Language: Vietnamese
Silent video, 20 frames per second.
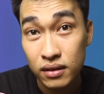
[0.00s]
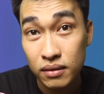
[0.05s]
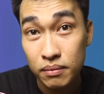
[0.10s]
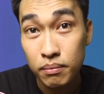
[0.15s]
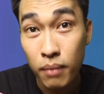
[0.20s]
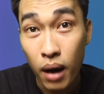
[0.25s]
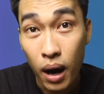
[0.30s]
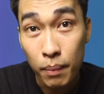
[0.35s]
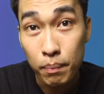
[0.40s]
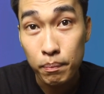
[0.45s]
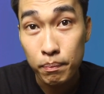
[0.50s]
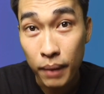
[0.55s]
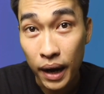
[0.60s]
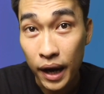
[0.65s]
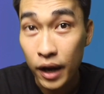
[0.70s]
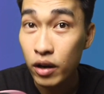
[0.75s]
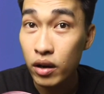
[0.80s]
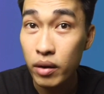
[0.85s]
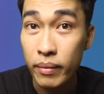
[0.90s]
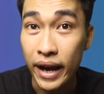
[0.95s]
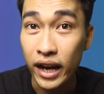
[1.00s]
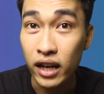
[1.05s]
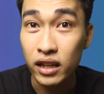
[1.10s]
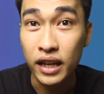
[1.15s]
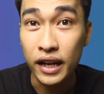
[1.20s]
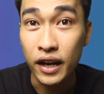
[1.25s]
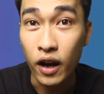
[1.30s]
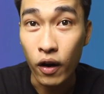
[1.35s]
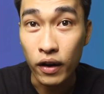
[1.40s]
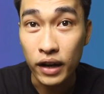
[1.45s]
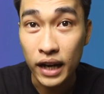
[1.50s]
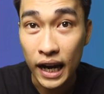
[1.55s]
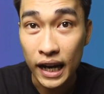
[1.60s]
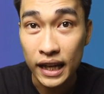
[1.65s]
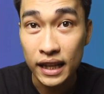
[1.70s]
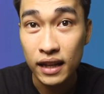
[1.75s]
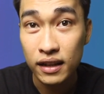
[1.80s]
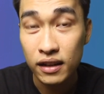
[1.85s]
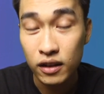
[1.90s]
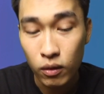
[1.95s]
móp méo các bạn có thể đổi
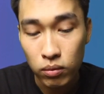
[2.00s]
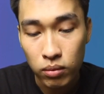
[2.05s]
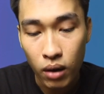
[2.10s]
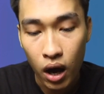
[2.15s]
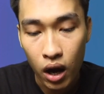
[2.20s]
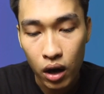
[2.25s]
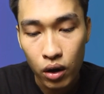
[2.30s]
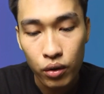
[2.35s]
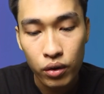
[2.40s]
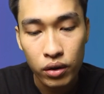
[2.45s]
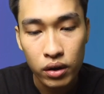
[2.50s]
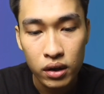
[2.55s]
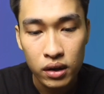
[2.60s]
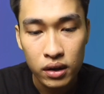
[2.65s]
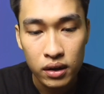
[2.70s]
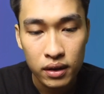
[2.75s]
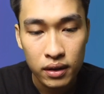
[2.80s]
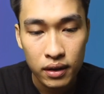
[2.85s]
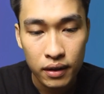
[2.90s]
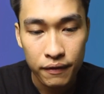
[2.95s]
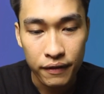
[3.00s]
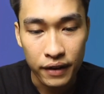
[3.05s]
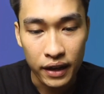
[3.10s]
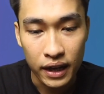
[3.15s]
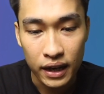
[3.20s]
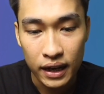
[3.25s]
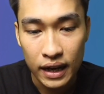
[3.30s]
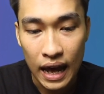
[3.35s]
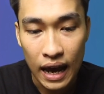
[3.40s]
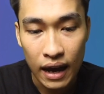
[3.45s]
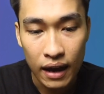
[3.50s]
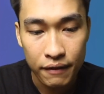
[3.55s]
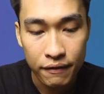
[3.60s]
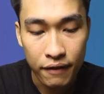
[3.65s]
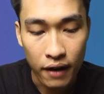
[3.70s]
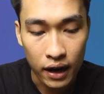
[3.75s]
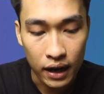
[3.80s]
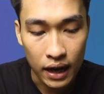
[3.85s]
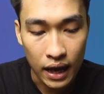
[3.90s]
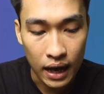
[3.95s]
ngay lúc đó luôn. Vì đa
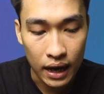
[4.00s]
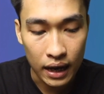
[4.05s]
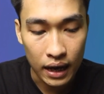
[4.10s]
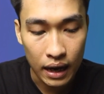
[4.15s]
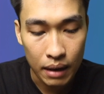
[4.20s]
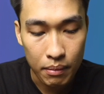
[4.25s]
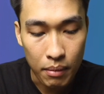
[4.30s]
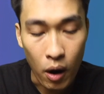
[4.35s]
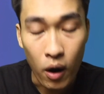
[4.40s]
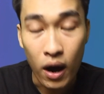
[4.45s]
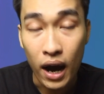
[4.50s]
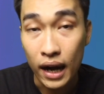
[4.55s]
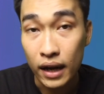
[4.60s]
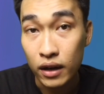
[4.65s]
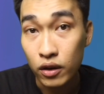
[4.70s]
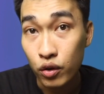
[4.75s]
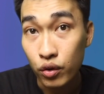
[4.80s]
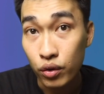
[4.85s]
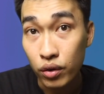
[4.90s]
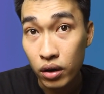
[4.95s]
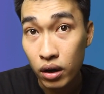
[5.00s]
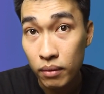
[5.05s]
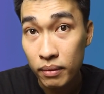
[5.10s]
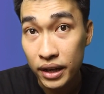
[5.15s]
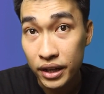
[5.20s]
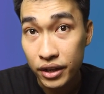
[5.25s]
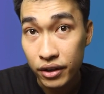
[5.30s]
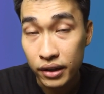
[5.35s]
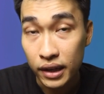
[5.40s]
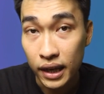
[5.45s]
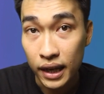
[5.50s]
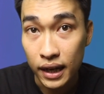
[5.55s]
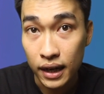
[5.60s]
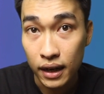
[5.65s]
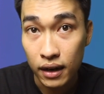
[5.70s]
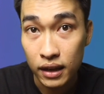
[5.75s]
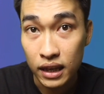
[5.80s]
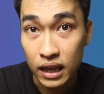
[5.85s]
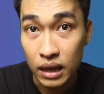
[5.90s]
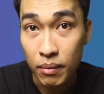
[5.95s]
phần là cái bảo hành của bình giữ nhiệt
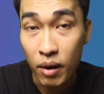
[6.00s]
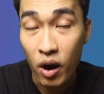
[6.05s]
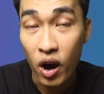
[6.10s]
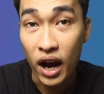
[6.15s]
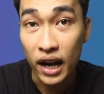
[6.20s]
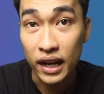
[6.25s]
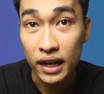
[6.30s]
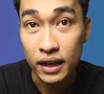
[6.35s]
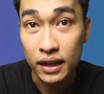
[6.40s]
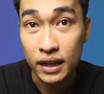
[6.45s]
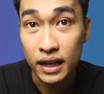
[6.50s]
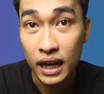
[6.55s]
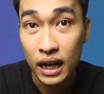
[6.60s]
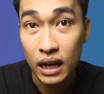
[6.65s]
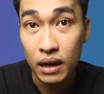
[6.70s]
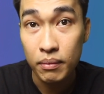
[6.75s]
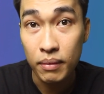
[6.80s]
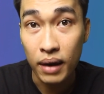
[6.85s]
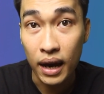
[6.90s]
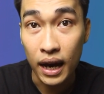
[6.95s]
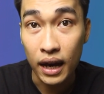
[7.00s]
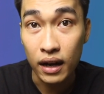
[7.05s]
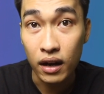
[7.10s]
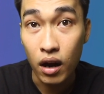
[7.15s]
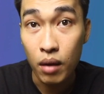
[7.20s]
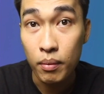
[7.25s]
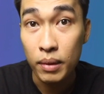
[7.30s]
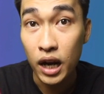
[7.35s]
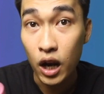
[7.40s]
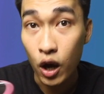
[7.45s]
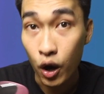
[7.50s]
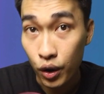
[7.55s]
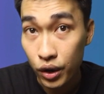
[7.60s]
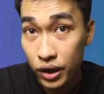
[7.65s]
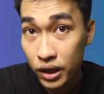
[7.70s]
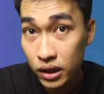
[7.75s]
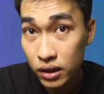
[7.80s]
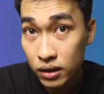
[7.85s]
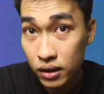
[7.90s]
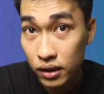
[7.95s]
á, nó chỉ bảo hành khi mà nó bị
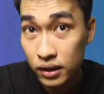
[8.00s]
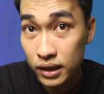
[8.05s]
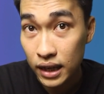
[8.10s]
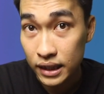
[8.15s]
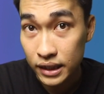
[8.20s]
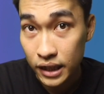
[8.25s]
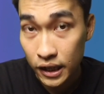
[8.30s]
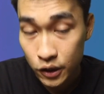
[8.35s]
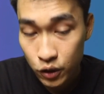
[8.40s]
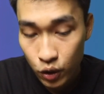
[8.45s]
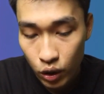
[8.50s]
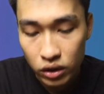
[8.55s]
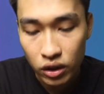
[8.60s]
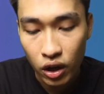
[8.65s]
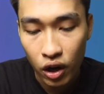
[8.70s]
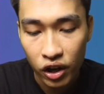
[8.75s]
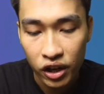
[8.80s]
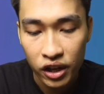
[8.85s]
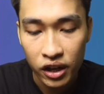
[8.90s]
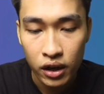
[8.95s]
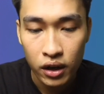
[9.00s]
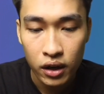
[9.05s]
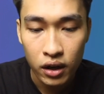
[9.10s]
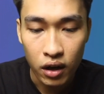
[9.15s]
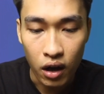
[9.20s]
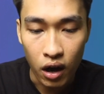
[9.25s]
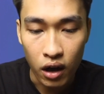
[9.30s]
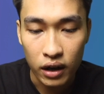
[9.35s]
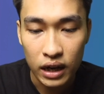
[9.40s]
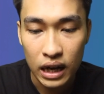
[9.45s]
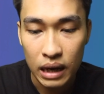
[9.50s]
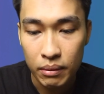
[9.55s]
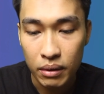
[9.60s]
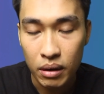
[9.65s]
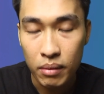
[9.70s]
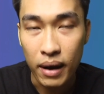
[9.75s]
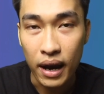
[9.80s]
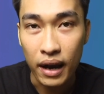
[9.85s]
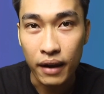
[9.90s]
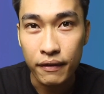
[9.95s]
lỗi từ nhà sản xuất thôi. Còn khi mà
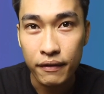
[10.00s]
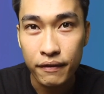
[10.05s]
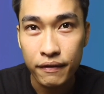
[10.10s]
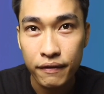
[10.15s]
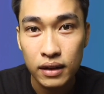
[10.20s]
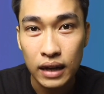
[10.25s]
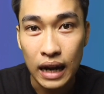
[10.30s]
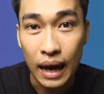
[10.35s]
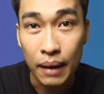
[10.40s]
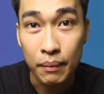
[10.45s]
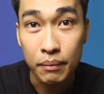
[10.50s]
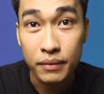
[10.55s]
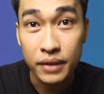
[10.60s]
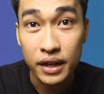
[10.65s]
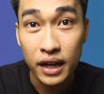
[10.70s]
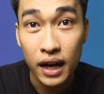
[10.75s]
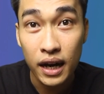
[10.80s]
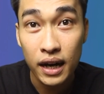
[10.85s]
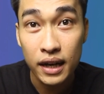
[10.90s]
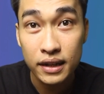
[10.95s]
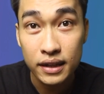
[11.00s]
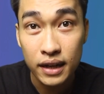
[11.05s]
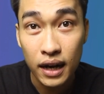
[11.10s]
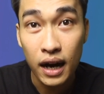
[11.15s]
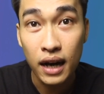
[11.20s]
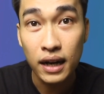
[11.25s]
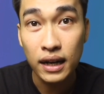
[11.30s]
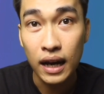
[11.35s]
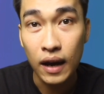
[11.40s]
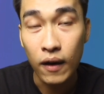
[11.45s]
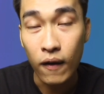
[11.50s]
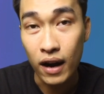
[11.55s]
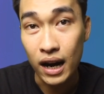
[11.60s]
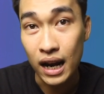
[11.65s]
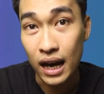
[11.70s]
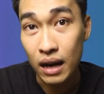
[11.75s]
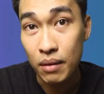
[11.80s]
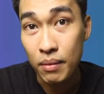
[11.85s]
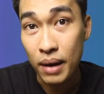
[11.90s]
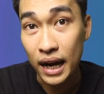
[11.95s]
các bạn làm rơi rớt này hoặc
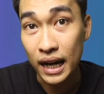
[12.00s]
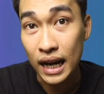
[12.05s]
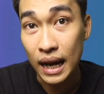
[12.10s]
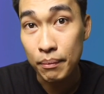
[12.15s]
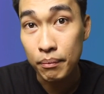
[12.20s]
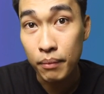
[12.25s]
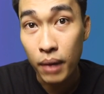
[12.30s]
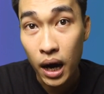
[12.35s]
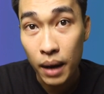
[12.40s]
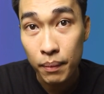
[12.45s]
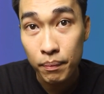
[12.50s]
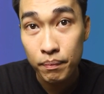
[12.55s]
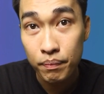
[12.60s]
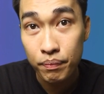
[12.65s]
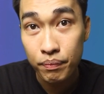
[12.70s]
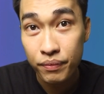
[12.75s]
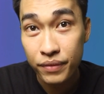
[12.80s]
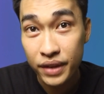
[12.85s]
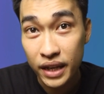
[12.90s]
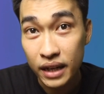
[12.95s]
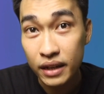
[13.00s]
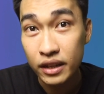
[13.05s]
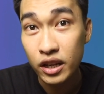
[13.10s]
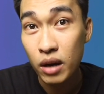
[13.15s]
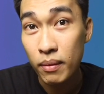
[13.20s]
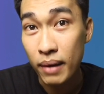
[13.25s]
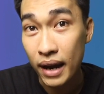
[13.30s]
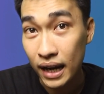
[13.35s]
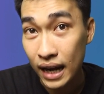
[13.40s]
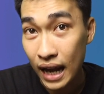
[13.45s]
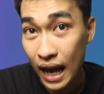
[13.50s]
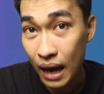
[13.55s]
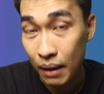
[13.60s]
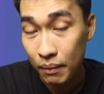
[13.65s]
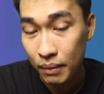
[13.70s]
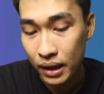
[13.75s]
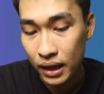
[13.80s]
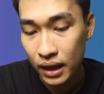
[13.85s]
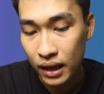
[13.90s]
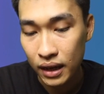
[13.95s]
là các bạn làm móp chính giờ bạn
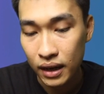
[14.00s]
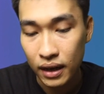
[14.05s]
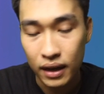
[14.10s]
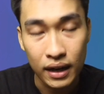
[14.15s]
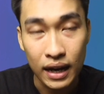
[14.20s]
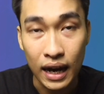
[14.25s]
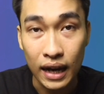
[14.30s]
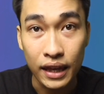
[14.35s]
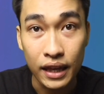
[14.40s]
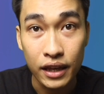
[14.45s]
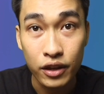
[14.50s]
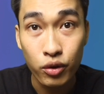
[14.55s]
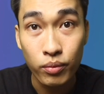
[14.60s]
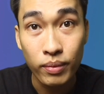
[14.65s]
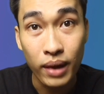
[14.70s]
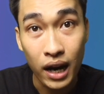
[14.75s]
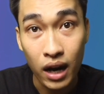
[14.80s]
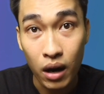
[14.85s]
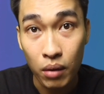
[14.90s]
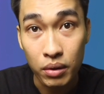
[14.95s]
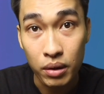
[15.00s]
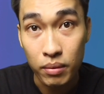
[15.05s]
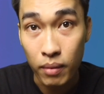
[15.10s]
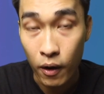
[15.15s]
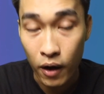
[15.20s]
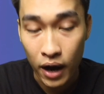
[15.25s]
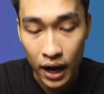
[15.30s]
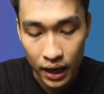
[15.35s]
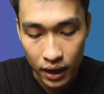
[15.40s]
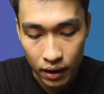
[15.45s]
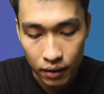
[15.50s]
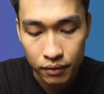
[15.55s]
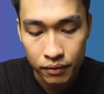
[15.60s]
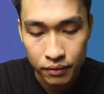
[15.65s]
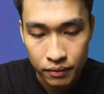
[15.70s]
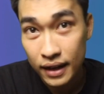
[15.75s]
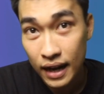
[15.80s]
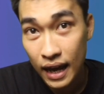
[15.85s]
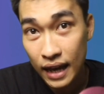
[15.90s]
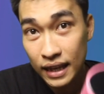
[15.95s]
làm á, thì gần như chúng ta không được bảo hành đâu.
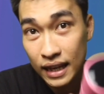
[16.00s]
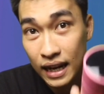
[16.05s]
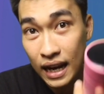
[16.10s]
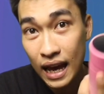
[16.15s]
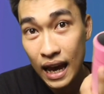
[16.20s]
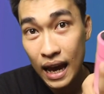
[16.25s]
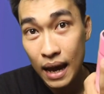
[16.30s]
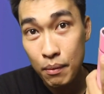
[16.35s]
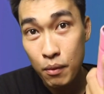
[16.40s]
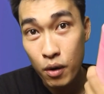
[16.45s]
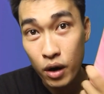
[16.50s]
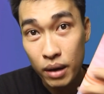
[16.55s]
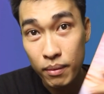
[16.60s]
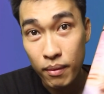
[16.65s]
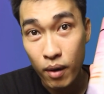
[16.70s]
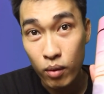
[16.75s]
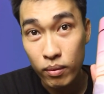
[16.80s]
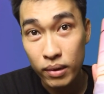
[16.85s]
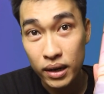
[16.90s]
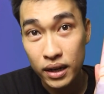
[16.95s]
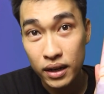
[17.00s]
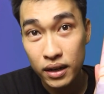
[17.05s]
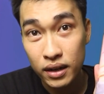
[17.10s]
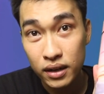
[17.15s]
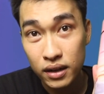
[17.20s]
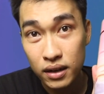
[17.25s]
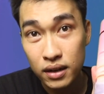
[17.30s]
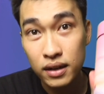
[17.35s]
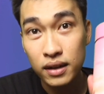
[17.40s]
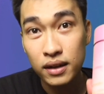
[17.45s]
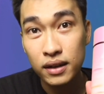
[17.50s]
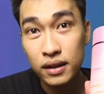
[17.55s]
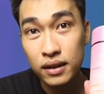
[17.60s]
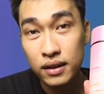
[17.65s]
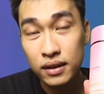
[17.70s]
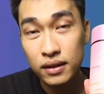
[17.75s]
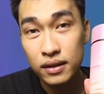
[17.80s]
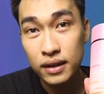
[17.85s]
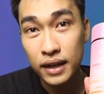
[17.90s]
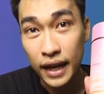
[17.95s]
Đây chính là một cái mẫu bình nước
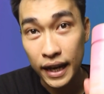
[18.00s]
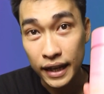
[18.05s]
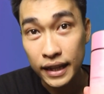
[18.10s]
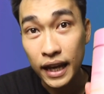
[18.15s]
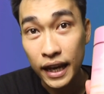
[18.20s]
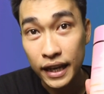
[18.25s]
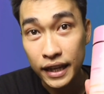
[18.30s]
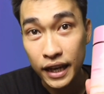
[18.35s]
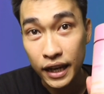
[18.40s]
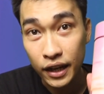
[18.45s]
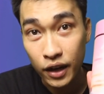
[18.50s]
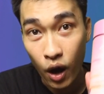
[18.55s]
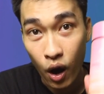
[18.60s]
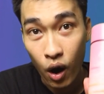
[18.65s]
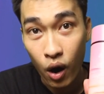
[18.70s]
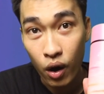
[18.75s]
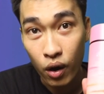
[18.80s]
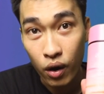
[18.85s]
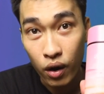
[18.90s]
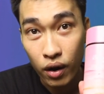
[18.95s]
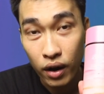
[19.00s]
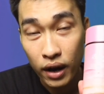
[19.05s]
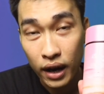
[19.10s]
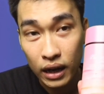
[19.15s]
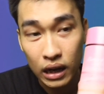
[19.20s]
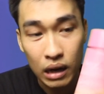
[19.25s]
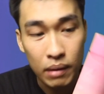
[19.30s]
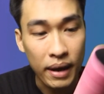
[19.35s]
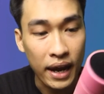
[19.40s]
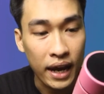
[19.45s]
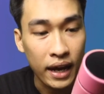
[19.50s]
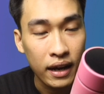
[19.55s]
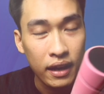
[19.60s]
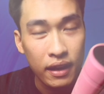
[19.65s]
hiển thị nhiệt độ ha các bạn.